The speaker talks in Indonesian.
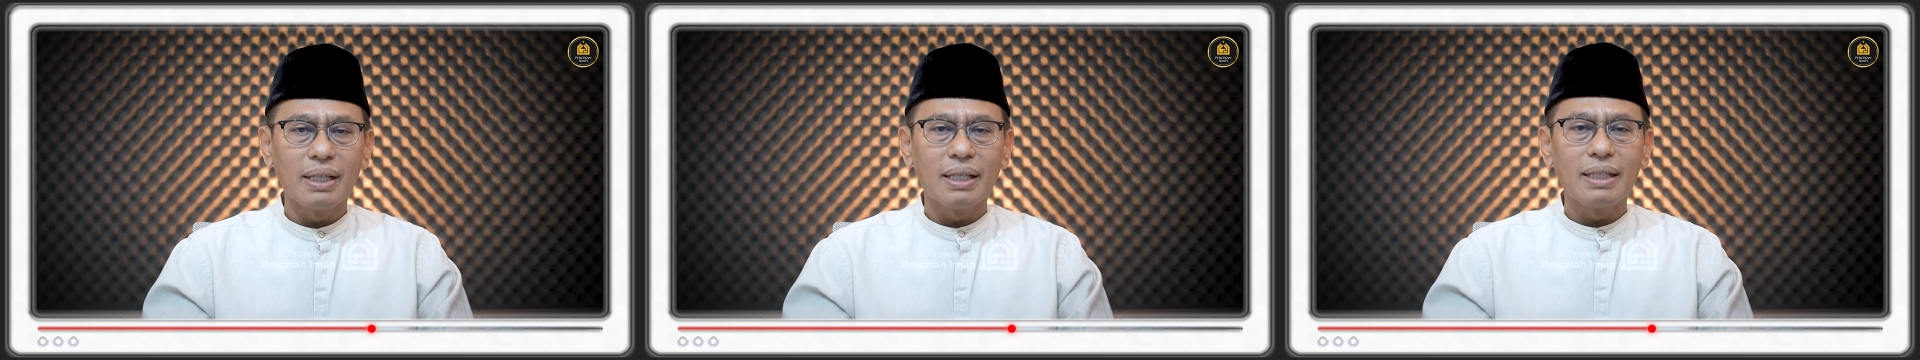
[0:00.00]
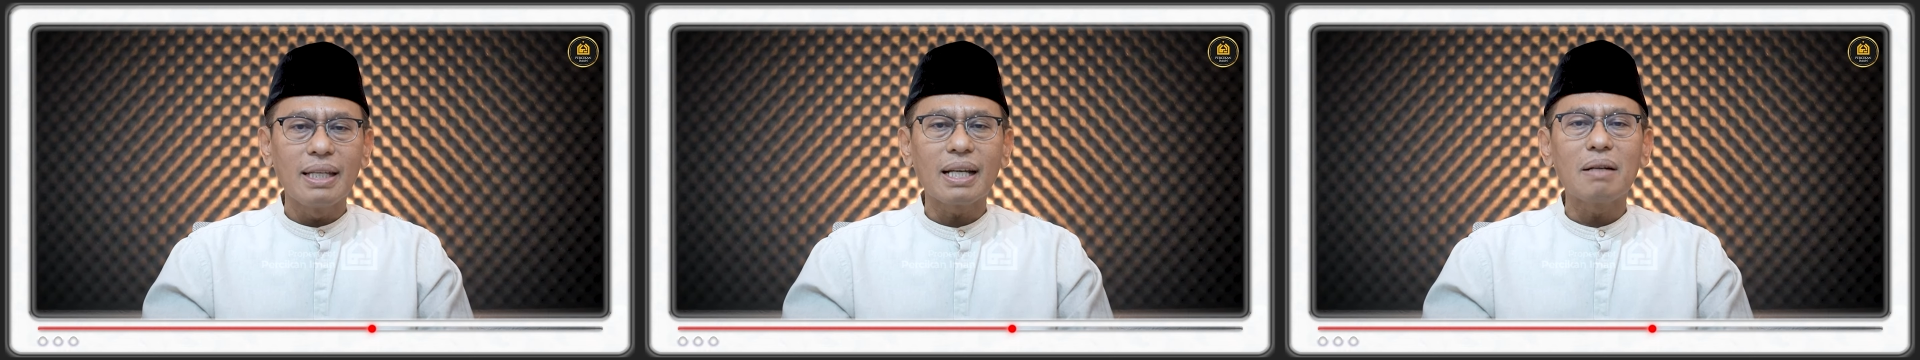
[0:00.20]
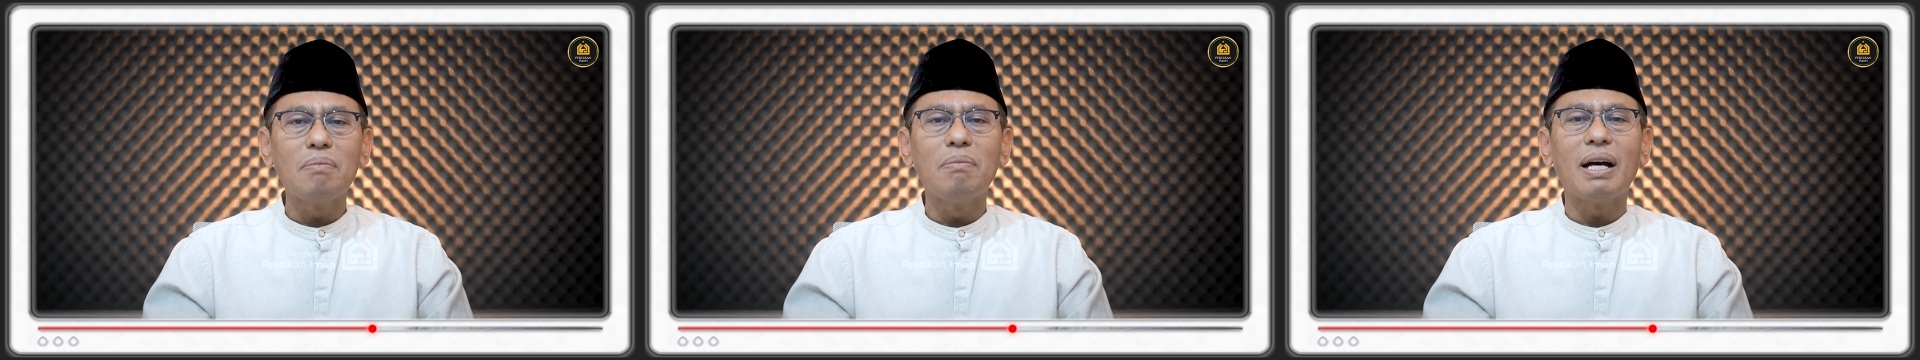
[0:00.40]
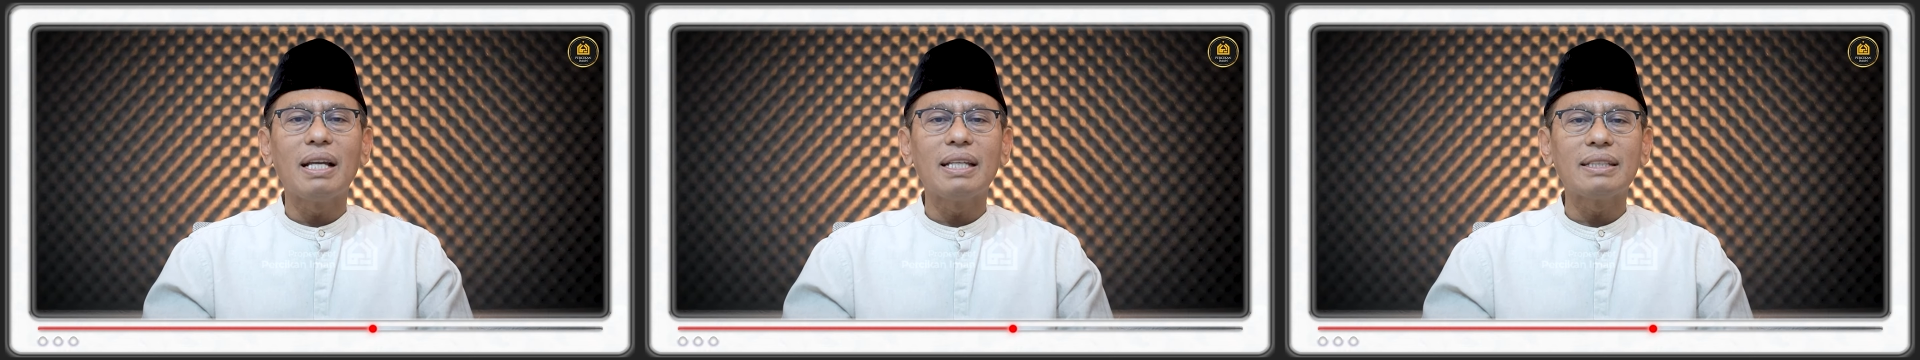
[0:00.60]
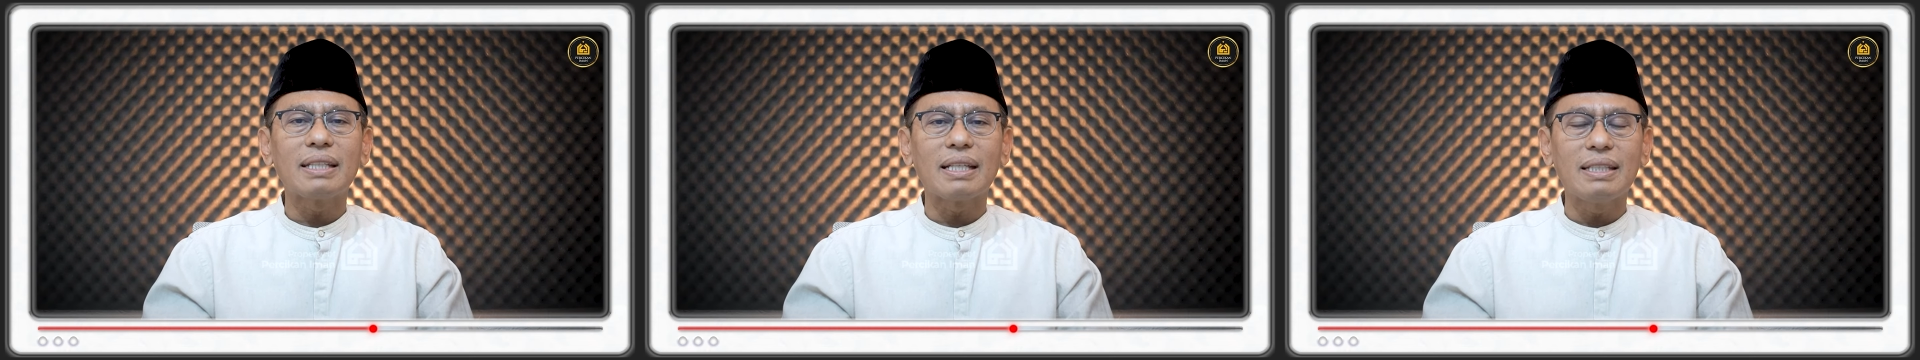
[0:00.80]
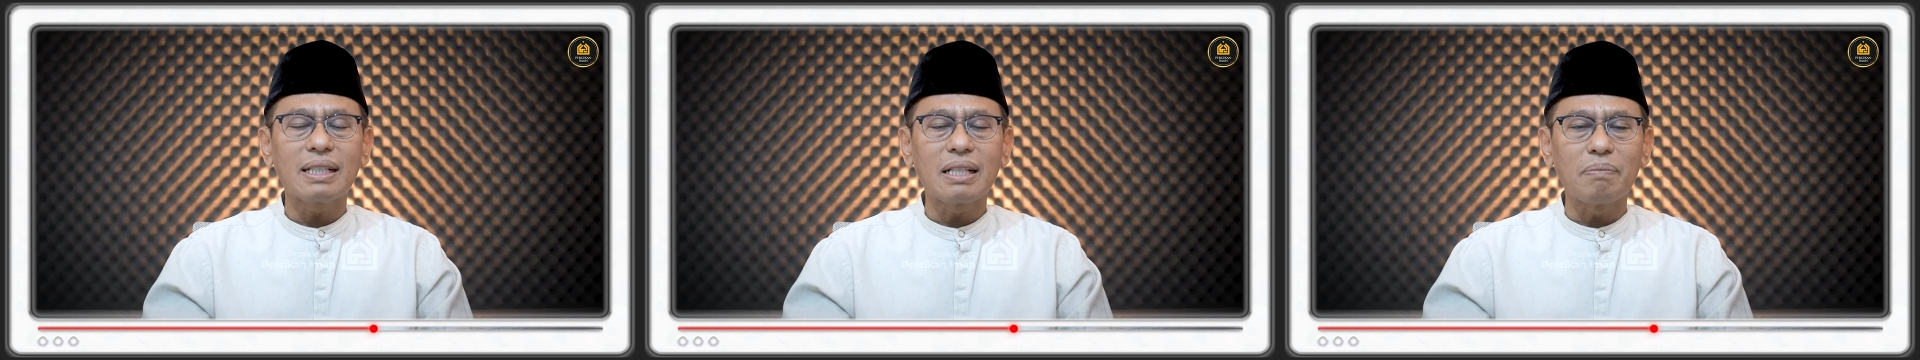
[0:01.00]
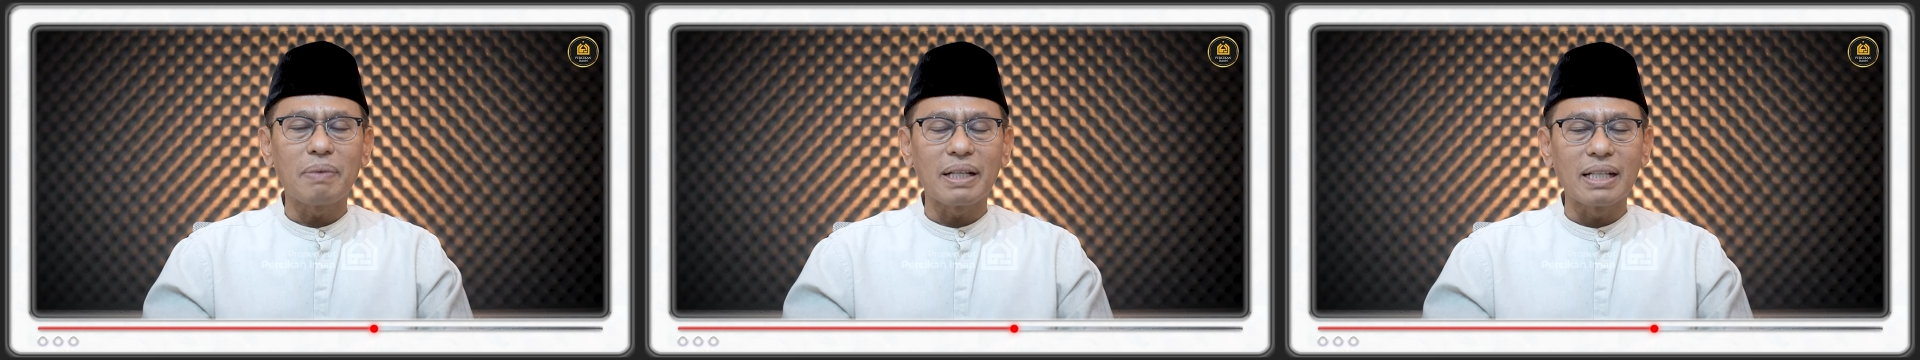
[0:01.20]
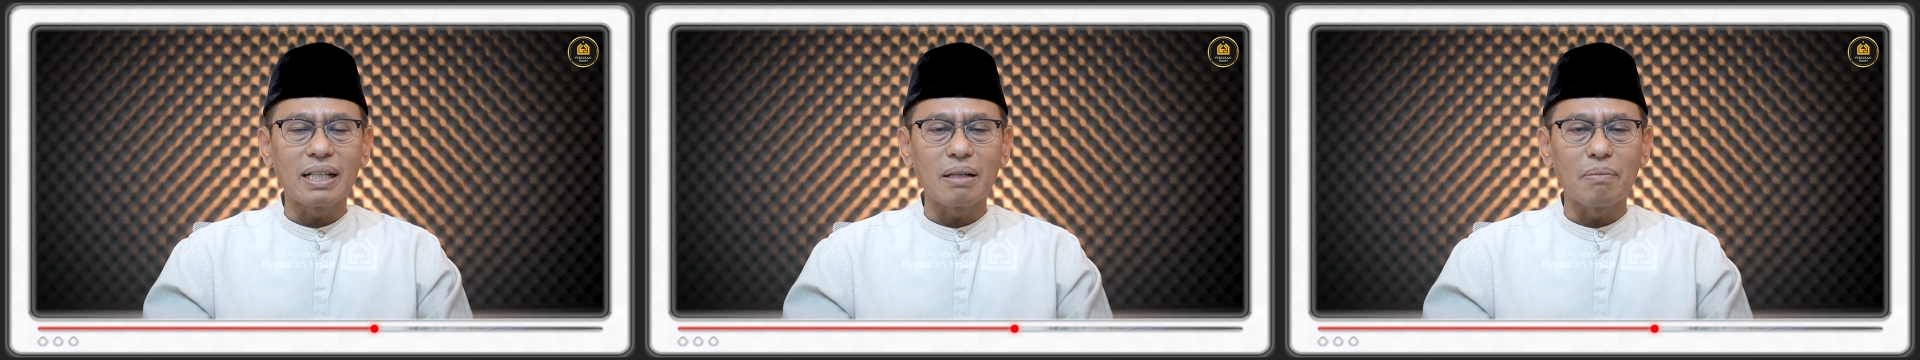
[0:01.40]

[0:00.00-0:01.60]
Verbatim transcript: Ya kembali saja kepada